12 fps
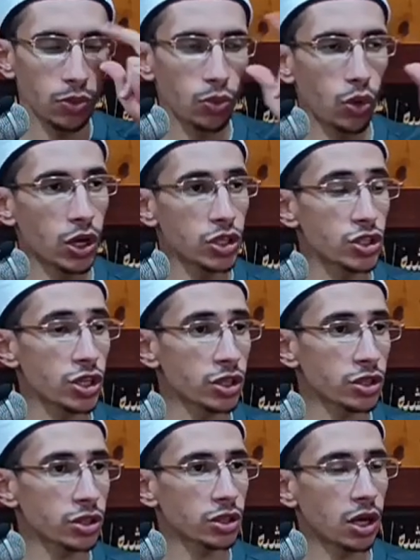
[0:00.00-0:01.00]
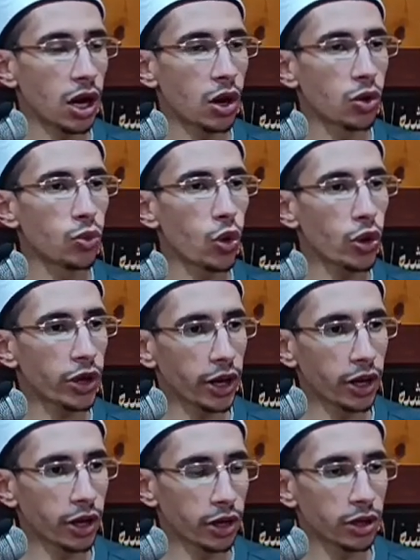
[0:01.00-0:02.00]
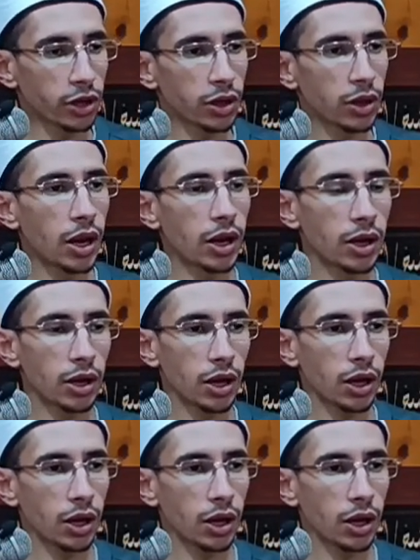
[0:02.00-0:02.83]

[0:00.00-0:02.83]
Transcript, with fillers: مؤجر أو مكر لأن